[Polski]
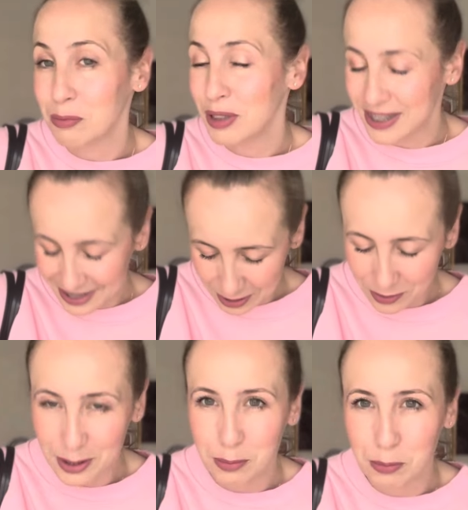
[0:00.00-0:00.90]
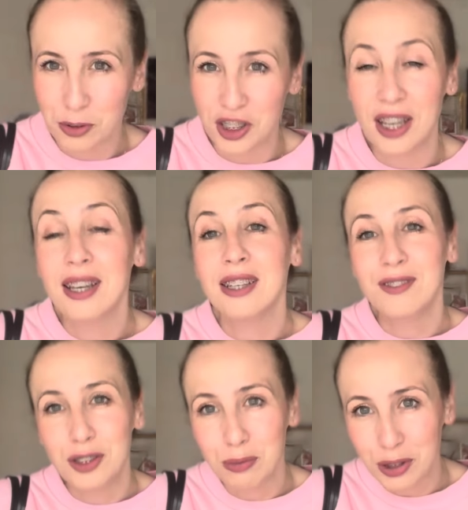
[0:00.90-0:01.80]
bo ja się za chwilę spóźnię,
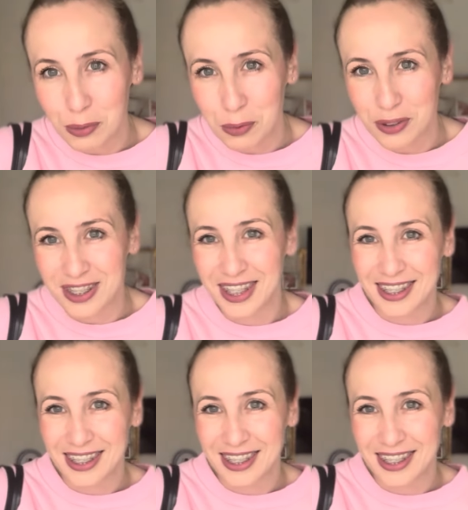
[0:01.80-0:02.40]
widzimy się później.